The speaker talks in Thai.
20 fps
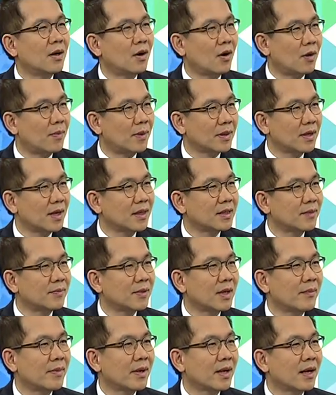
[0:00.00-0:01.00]
ออกมาเท่าไหร่จำ
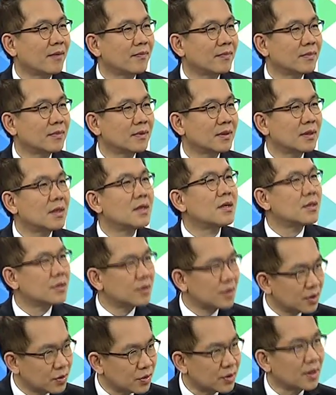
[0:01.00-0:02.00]
ได้ไหมครับจำไม่ได้ค่ะพี่